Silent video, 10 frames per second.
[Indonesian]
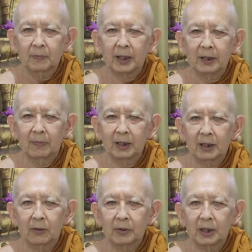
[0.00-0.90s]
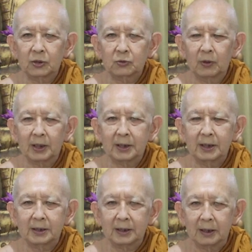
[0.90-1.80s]
bagaimana orang tua
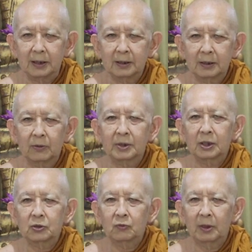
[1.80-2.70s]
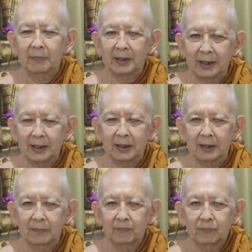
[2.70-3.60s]
kita, orang tua
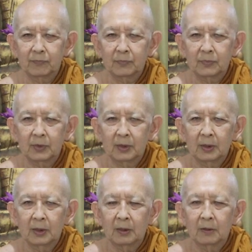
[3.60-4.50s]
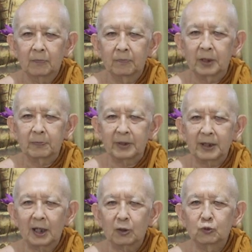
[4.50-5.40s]
mereka
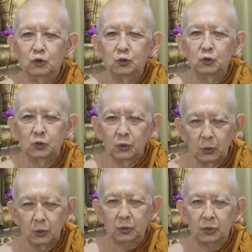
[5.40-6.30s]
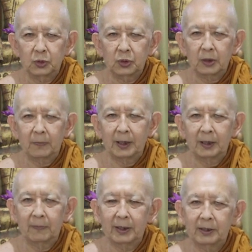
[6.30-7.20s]
berperilaku jujur
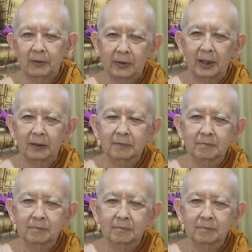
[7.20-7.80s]
kepada banyak orang.